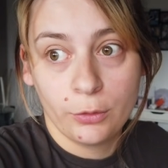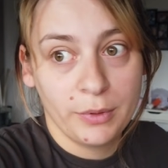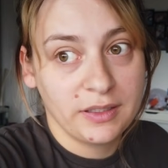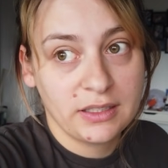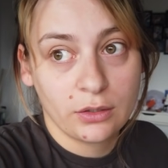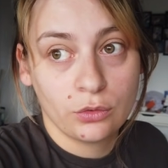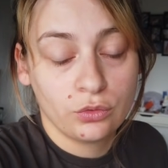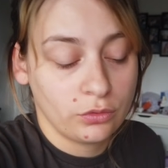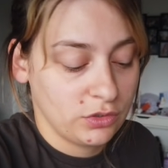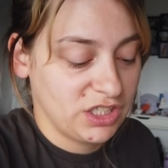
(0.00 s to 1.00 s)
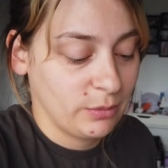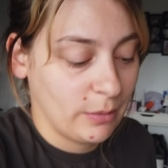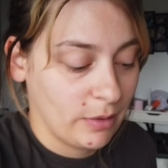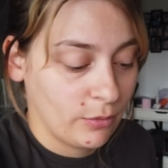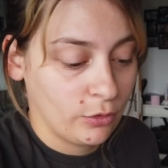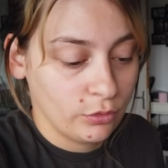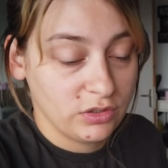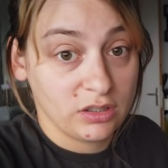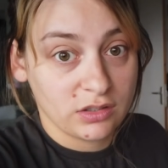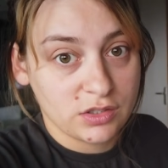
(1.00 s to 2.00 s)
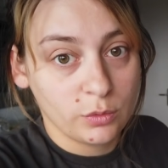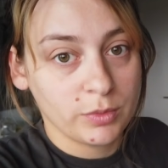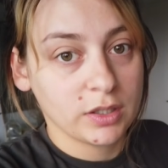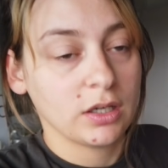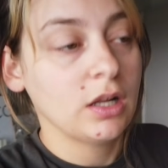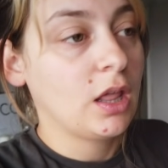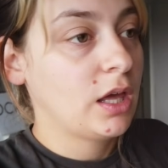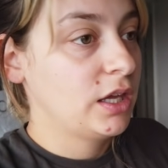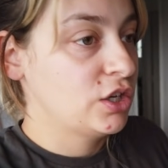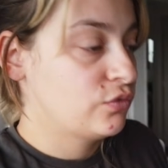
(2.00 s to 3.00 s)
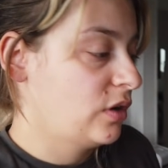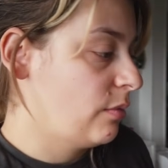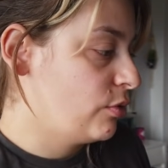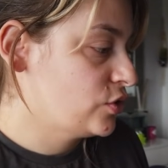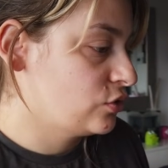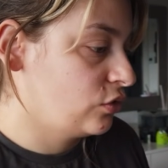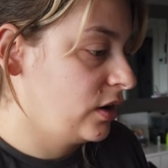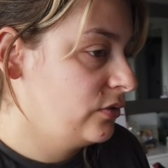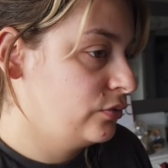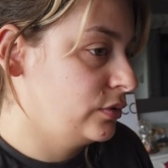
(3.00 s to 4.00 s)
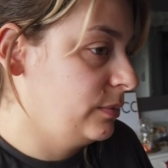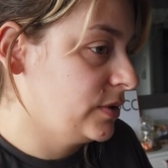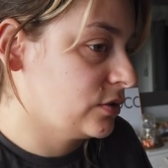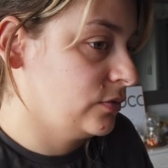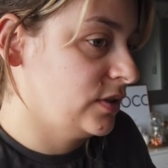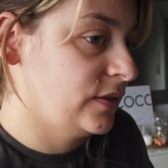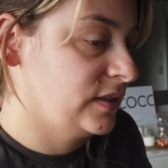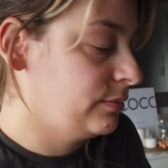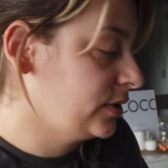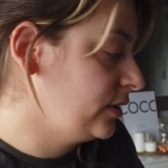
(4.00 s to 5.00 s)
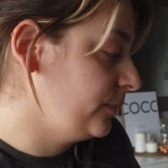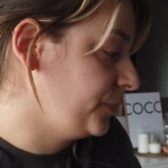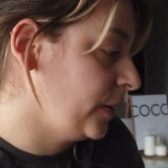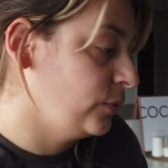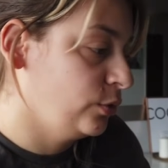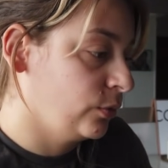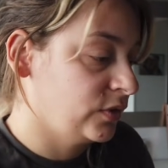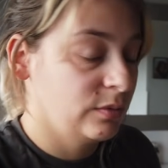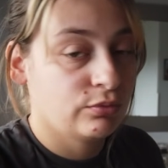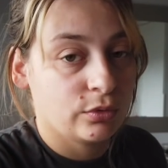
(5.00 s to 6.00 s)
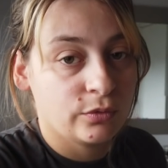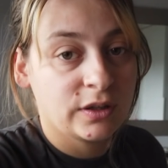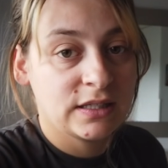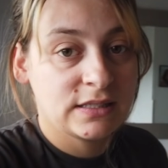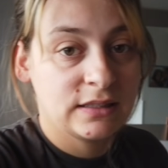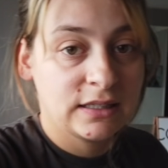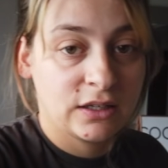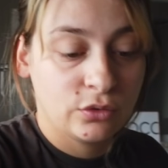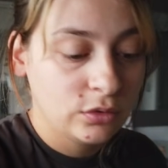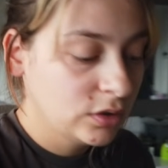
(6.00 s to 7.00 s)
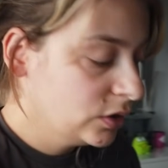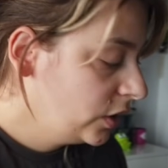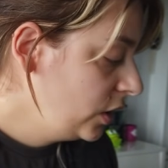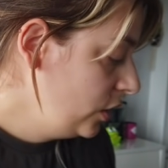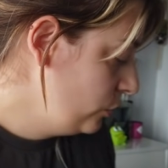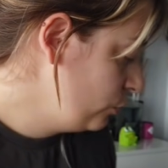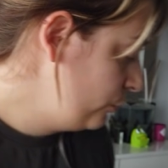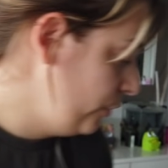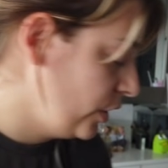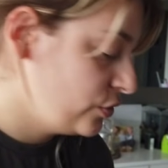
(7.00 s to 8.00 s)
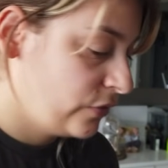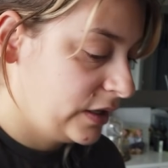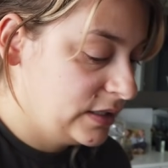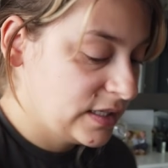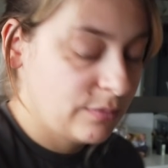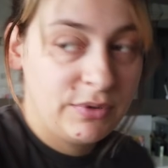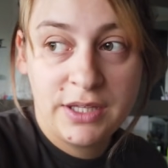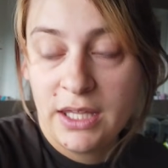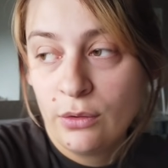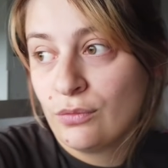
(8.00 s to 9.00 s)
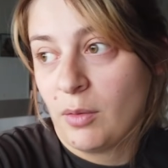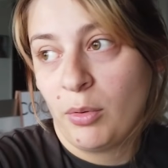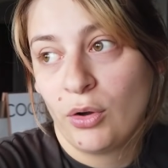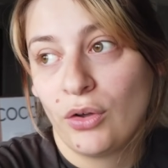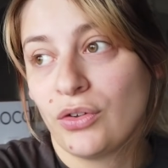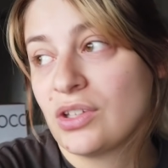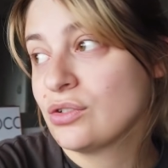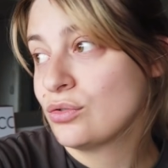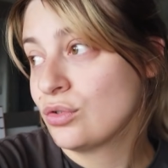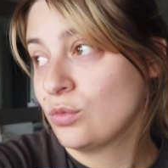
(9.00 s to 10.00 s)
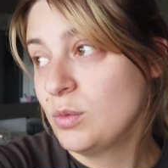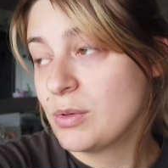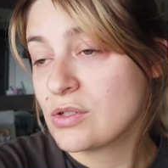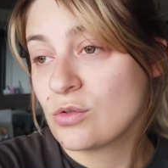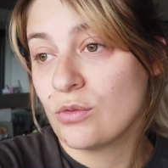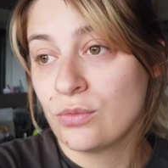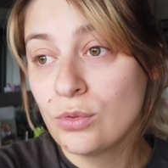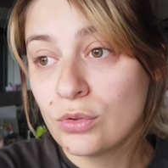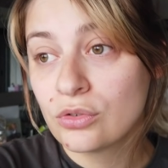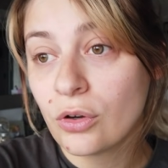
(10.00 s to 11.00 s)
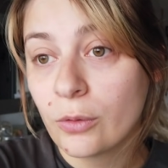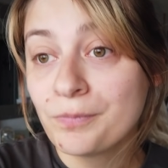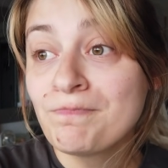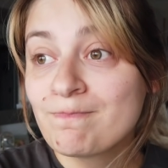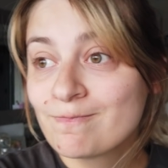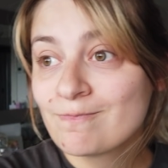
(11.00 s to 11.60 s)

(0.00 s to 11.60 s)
euh, bah, dès qu'elle retourne chez ma maman euh, dès lundi au pire. Et je vous la poste dans la foulée parce que vous avez été plein à, me demander pour voir des idées cadeaux. Donc voilà, on va aller s'habiller. On va pas encore sortir aujourd'hui parce que vu le temps,